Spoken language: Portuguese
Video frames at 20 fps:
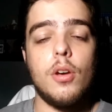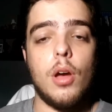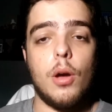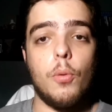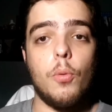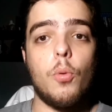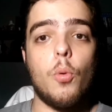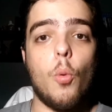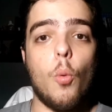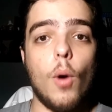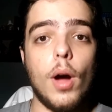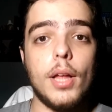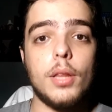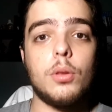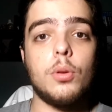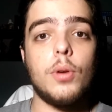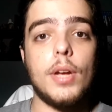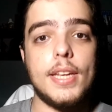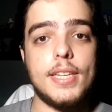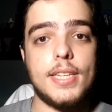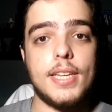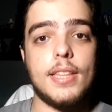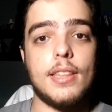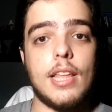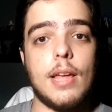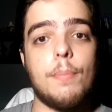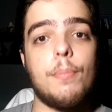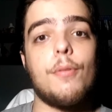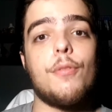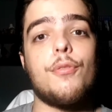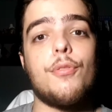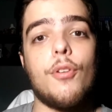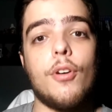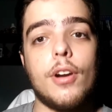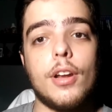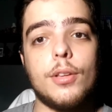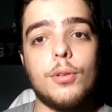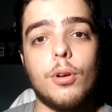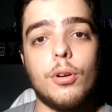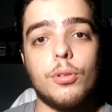o quanto esse tempo
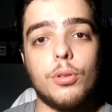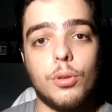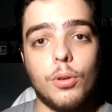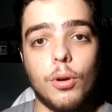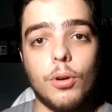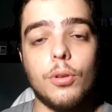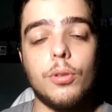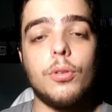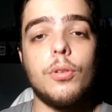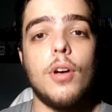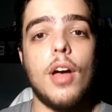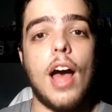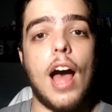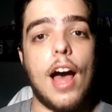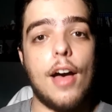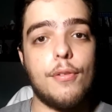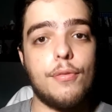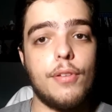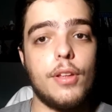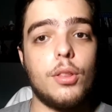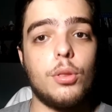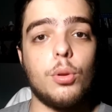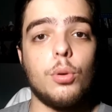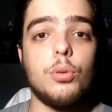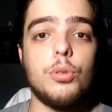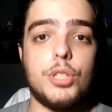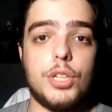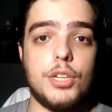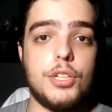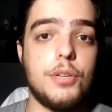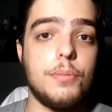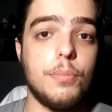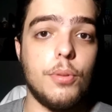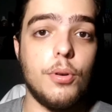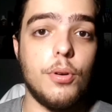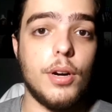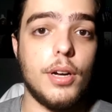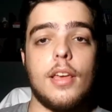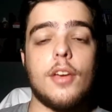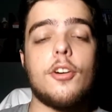fora do octógono afetou gente
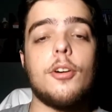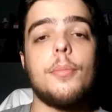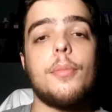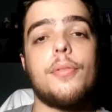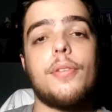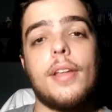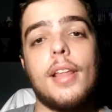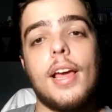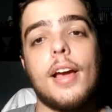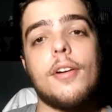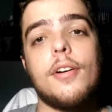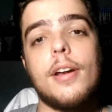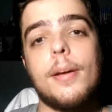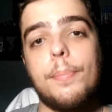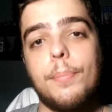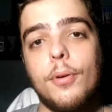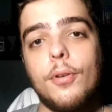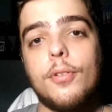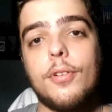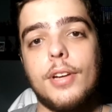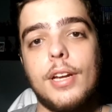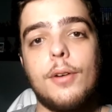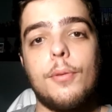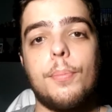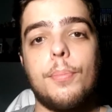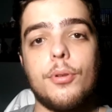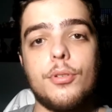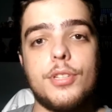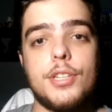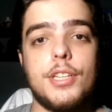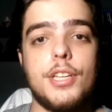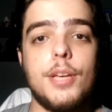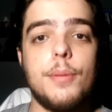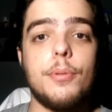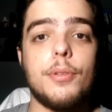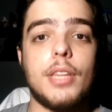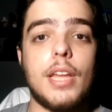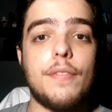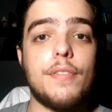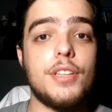boa. Como eu falei agora há pouco, né, o
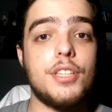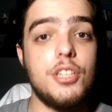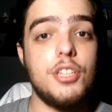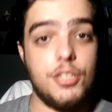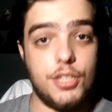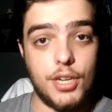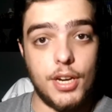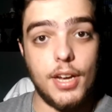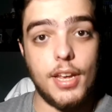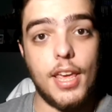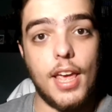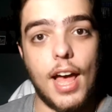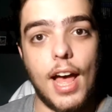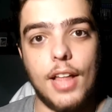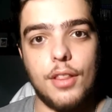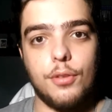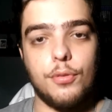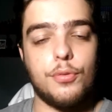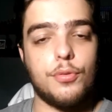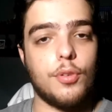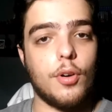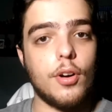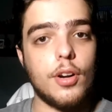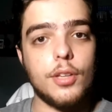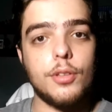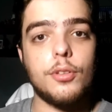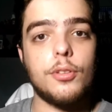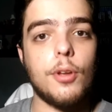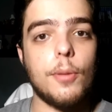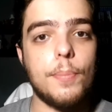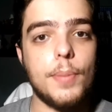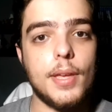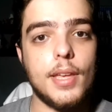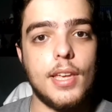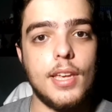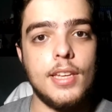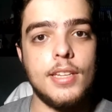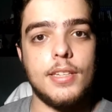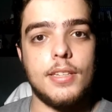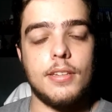Ponzinibbio estava desranqueado, fora do top
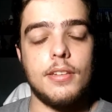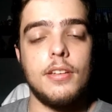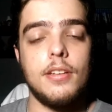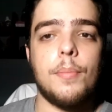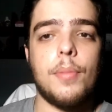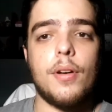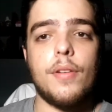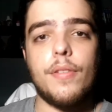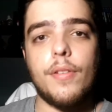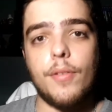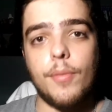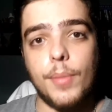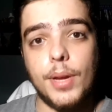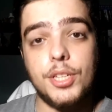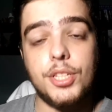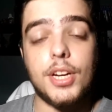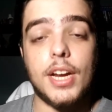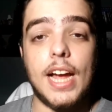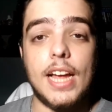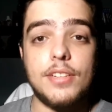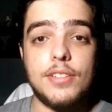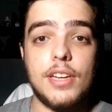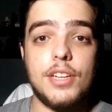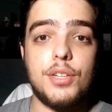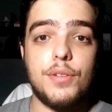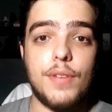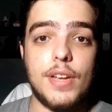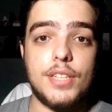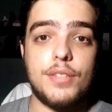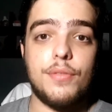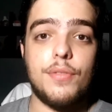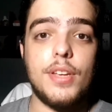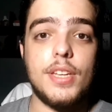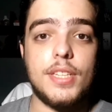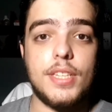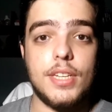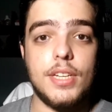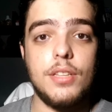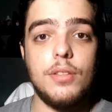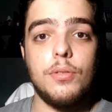15. Provavelmente, caso ele tivesse
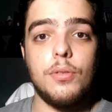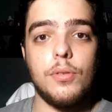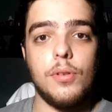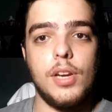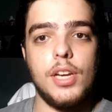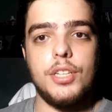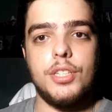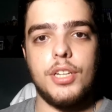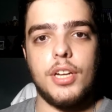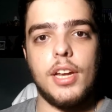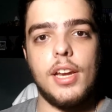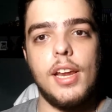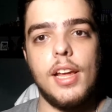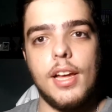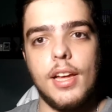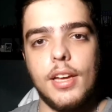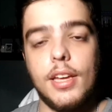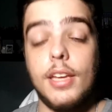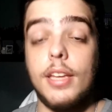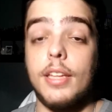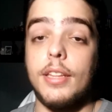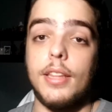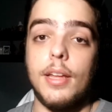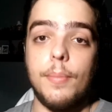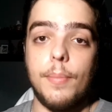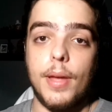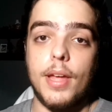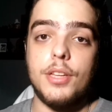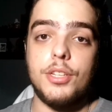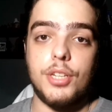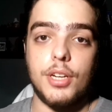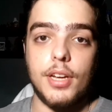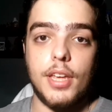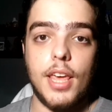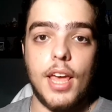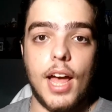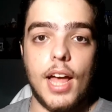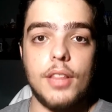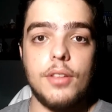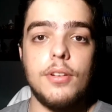vencido o Li Jingliang, que também é
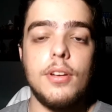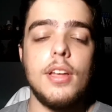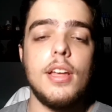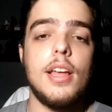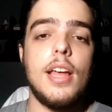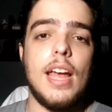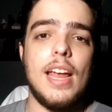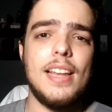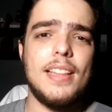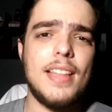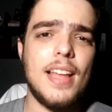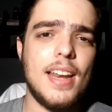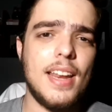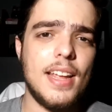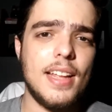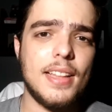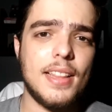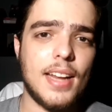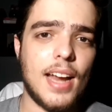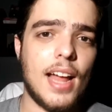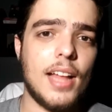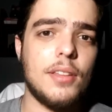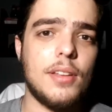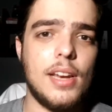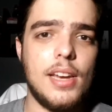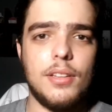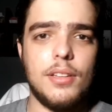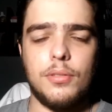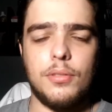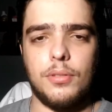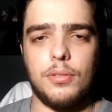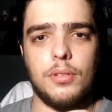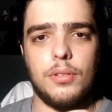desranqueado, ele teria entrado ali no